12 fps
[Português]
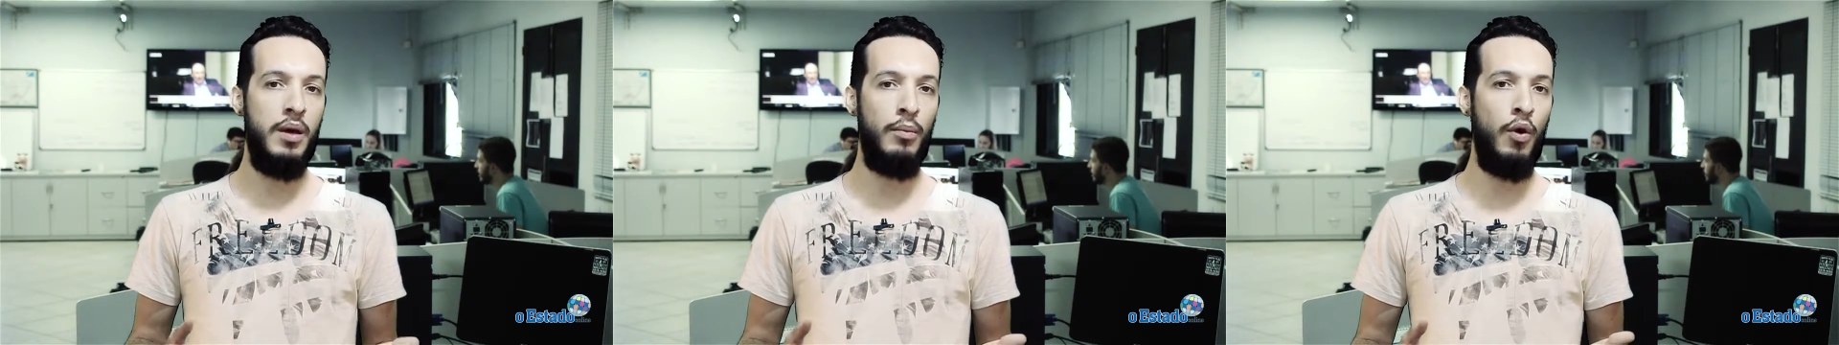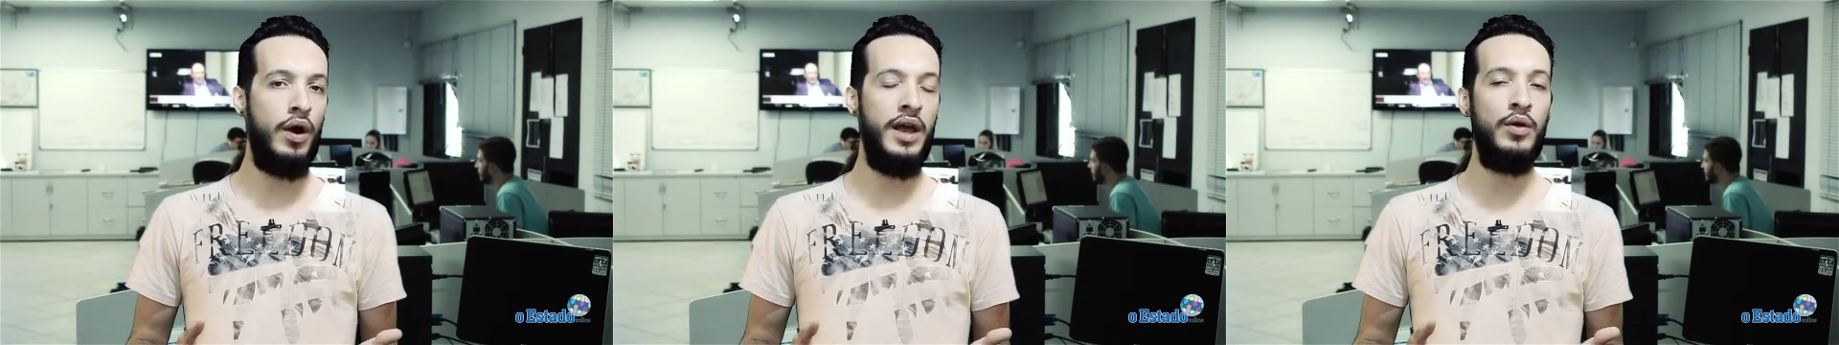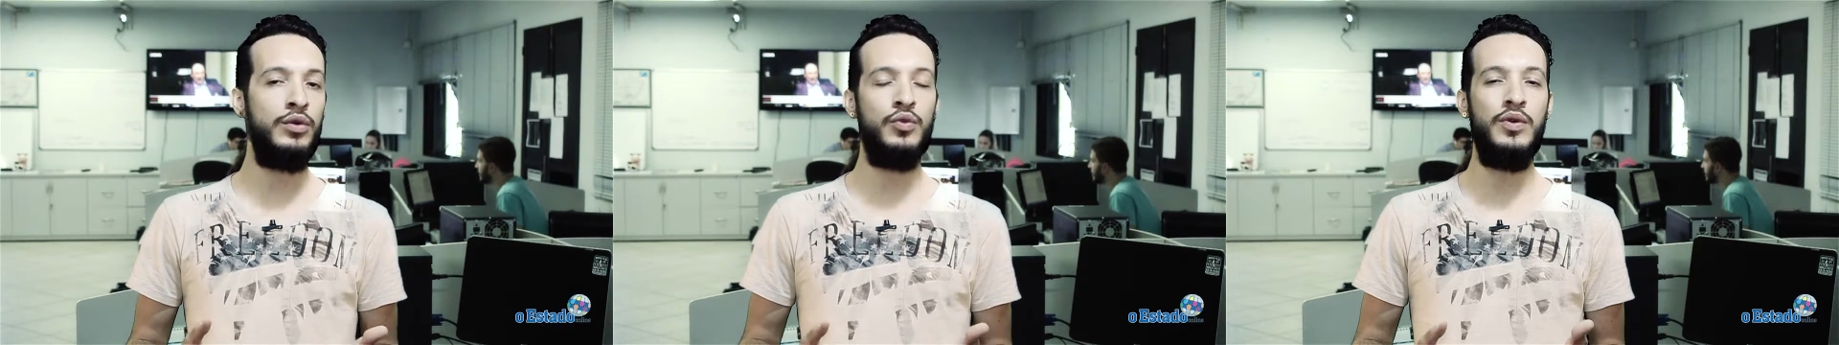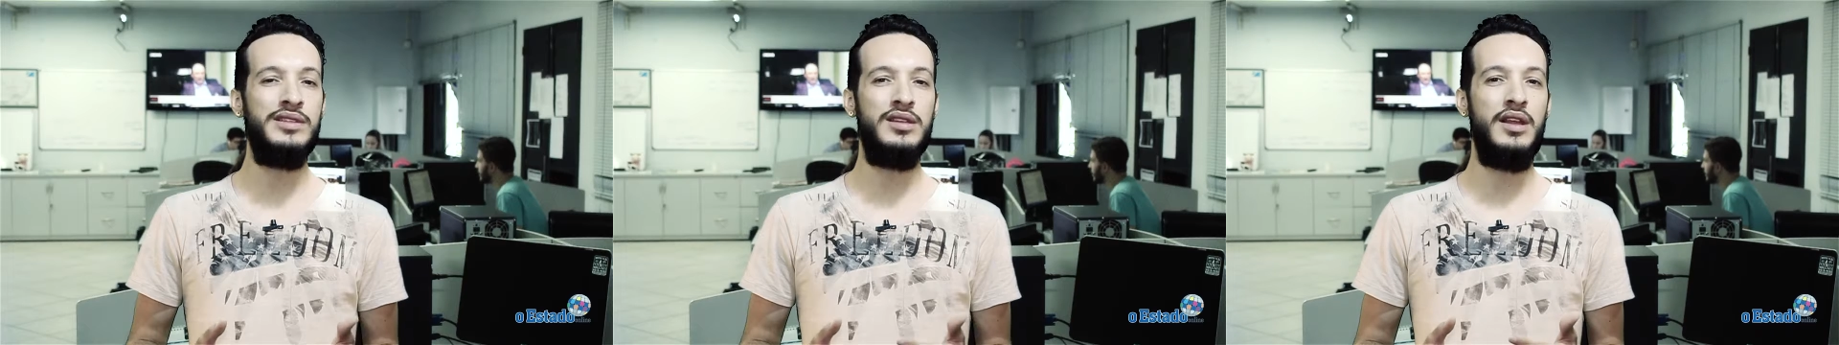morreu em
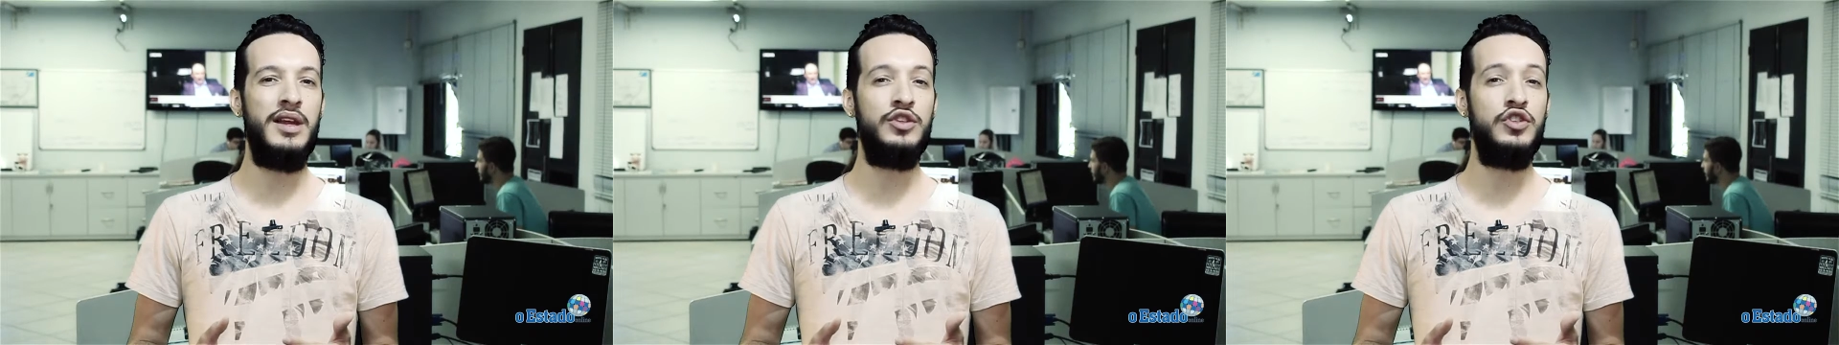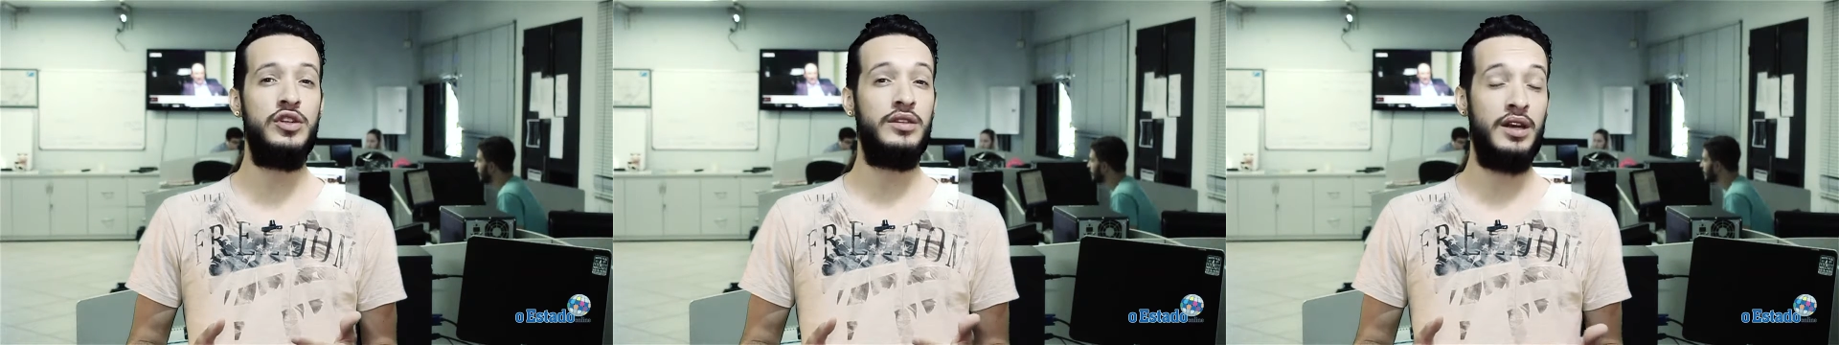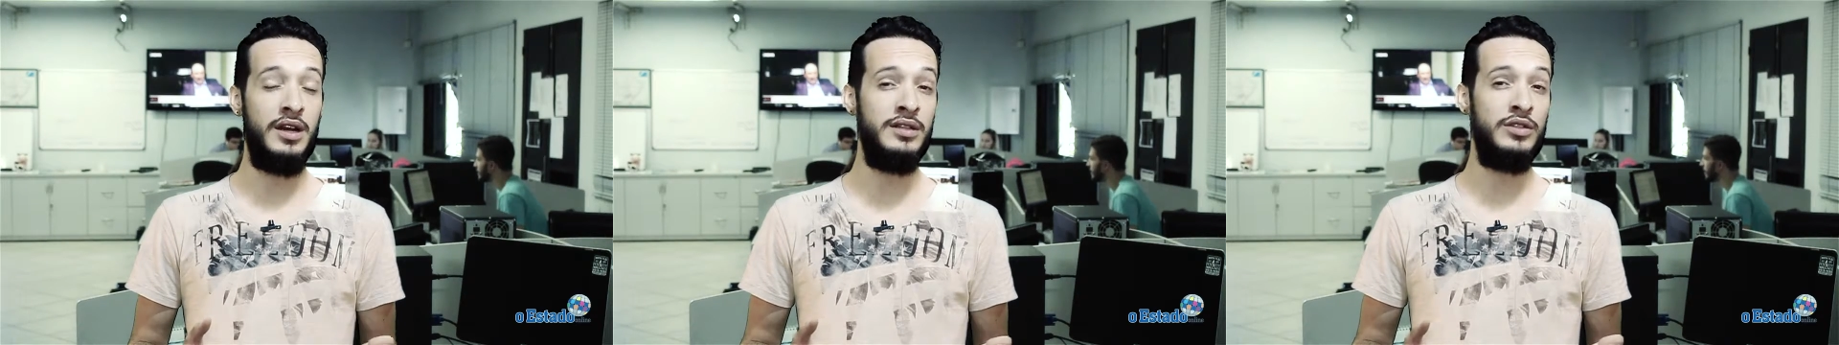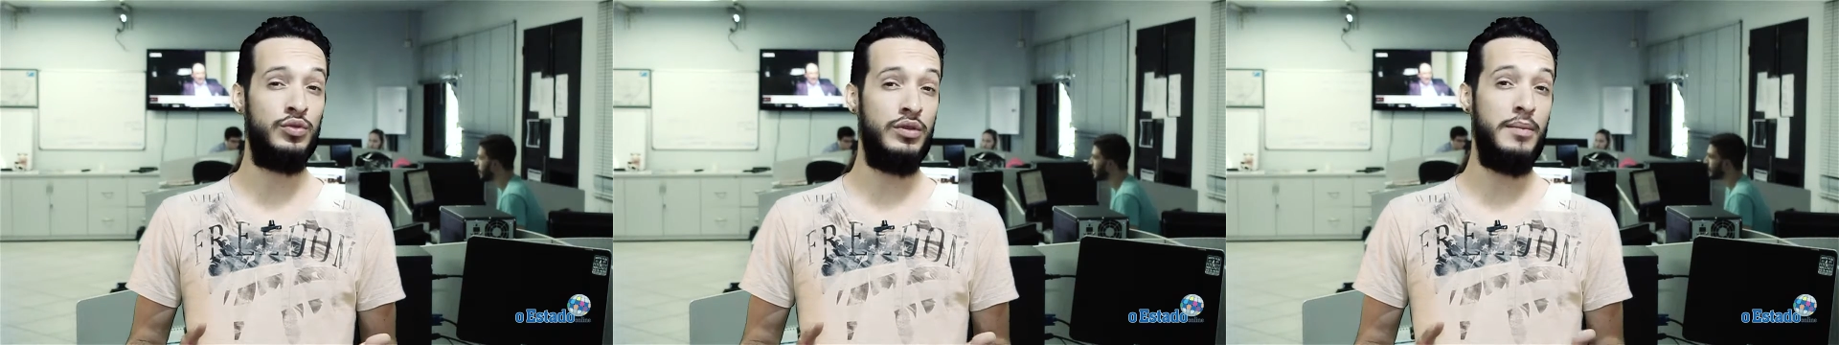um acidente de
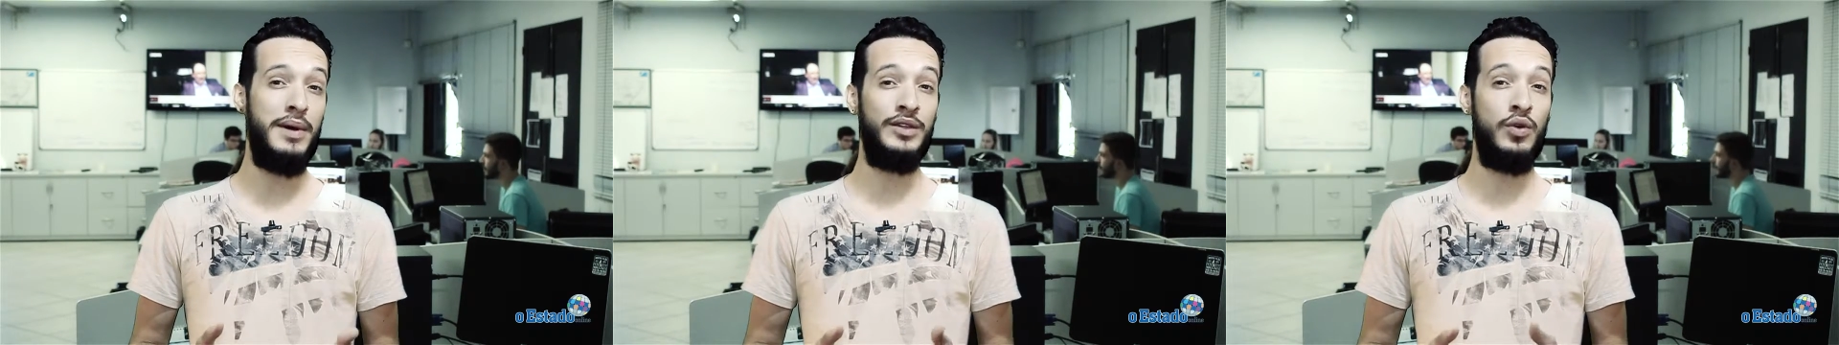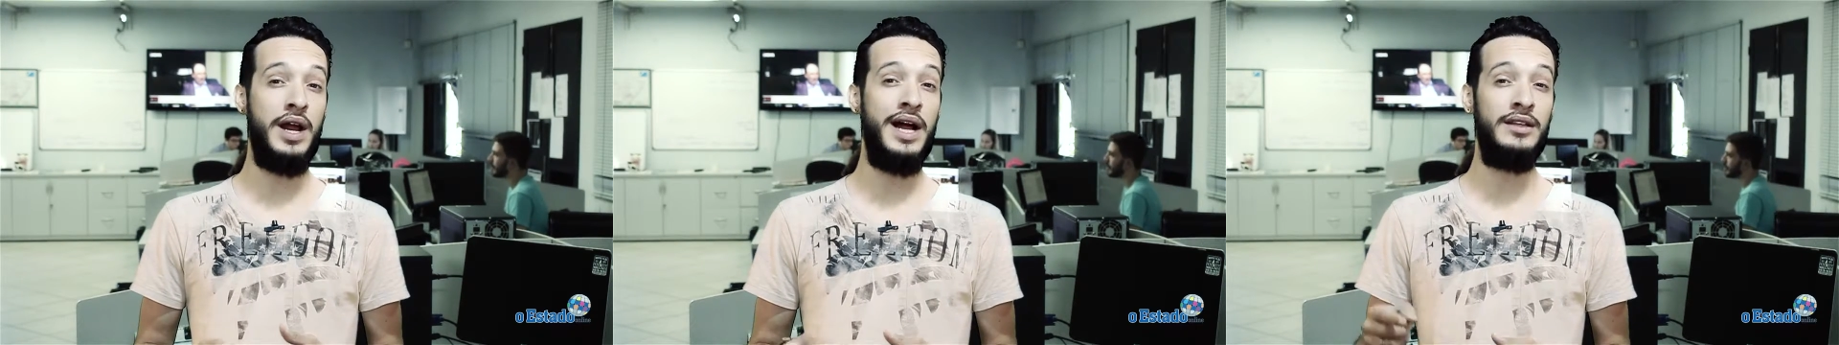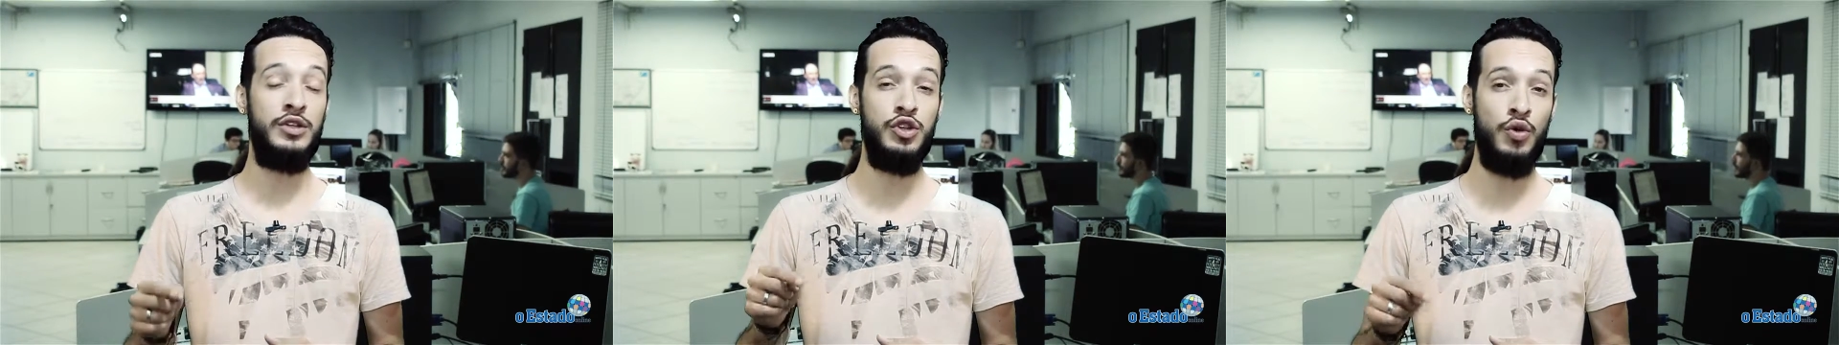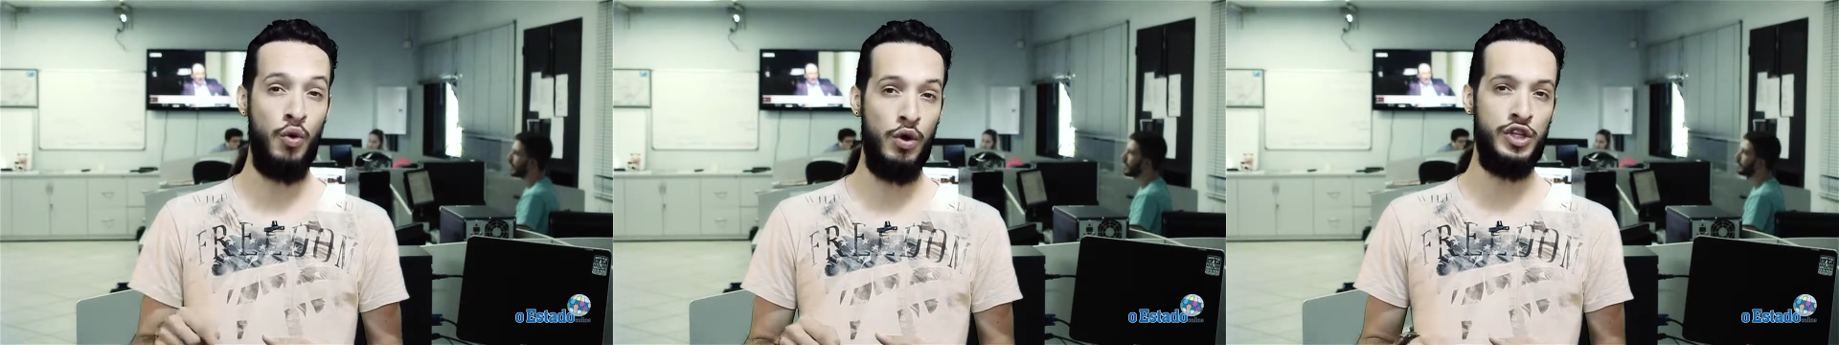trânsito na madrugada
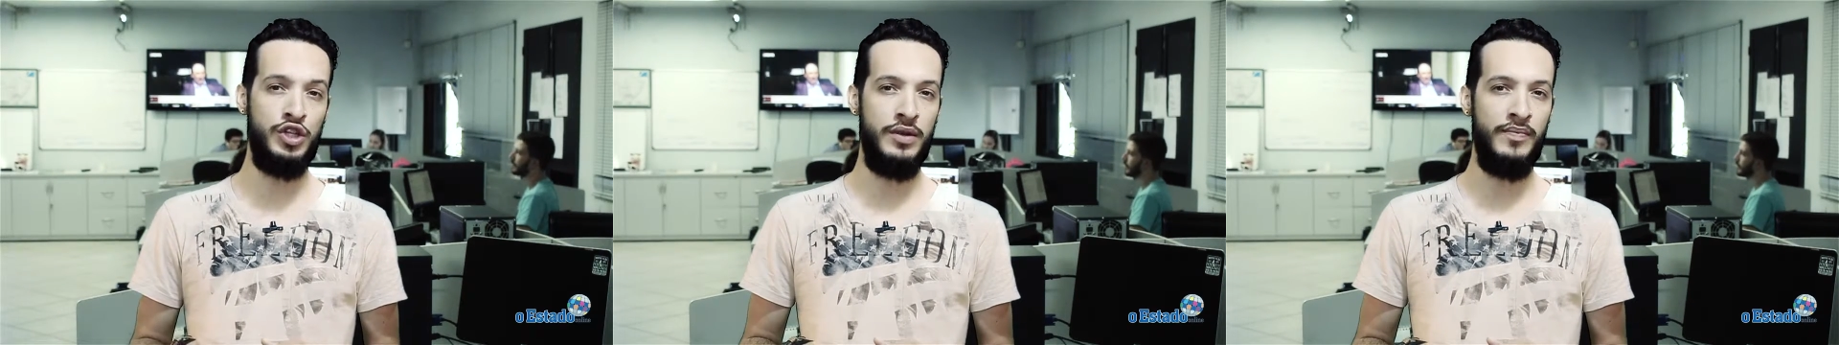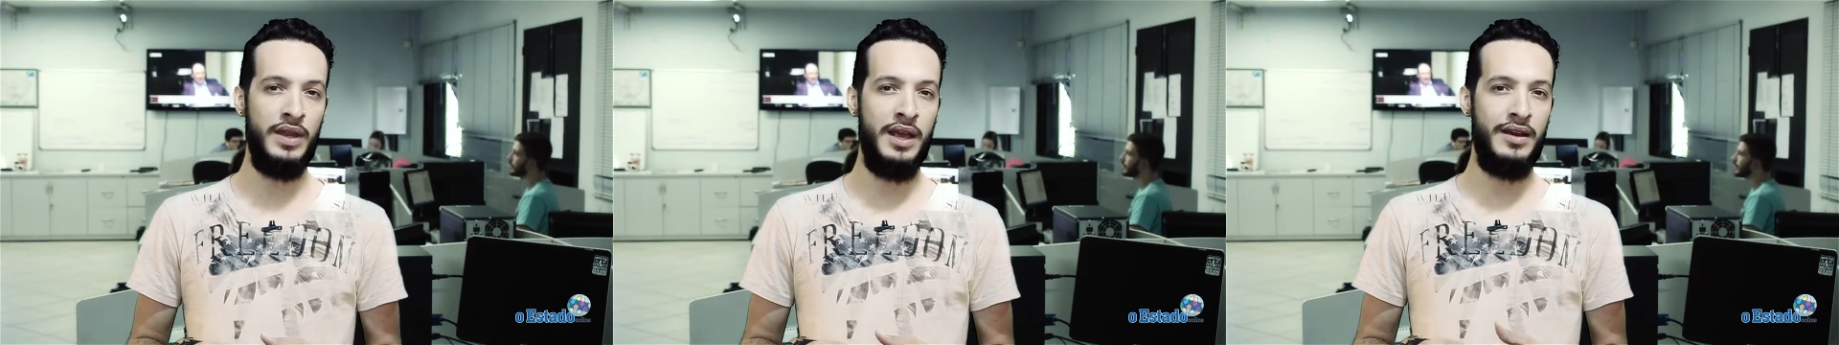de hoje,